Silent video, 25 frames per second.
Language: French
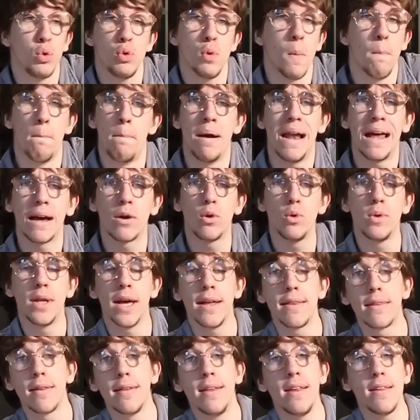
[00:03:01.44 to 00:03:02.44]
une
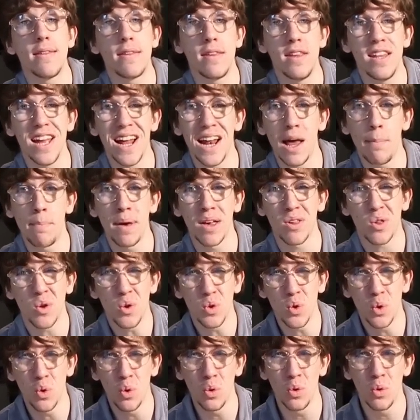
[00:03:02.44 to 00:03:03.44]
blagounette destinée à la
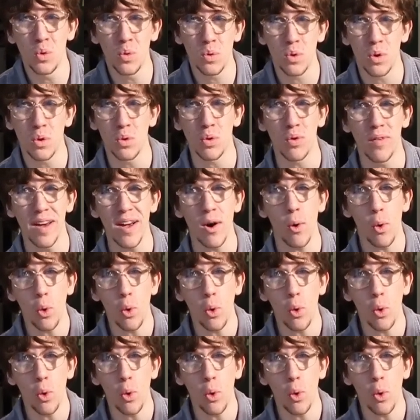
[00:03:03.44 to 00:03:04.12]
personne de l'onon se trouvait